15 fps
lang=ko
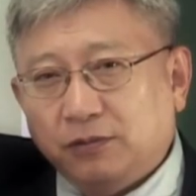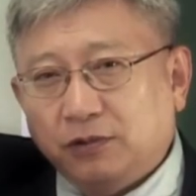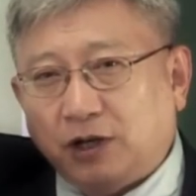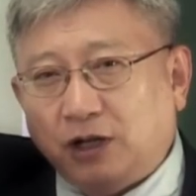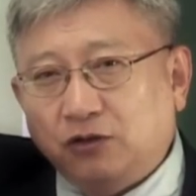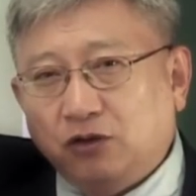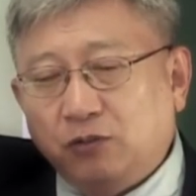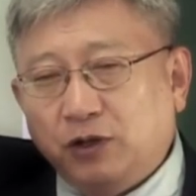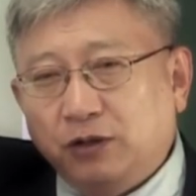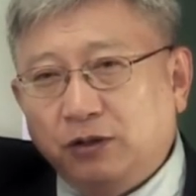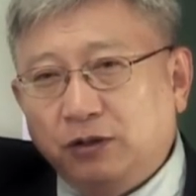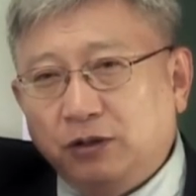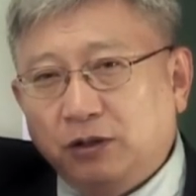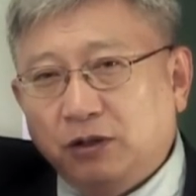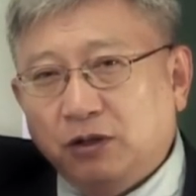
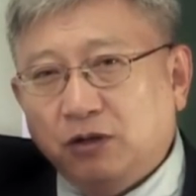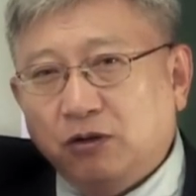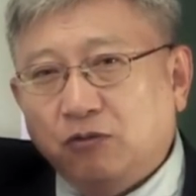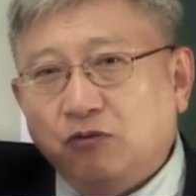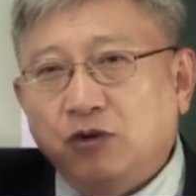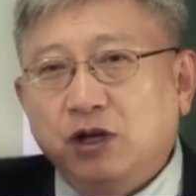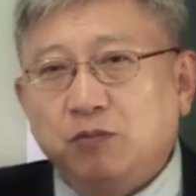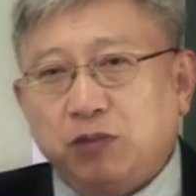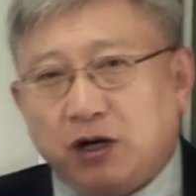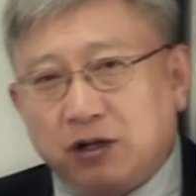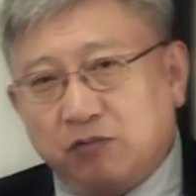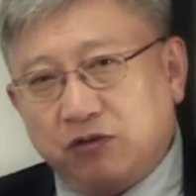아인토벤은 왼팔을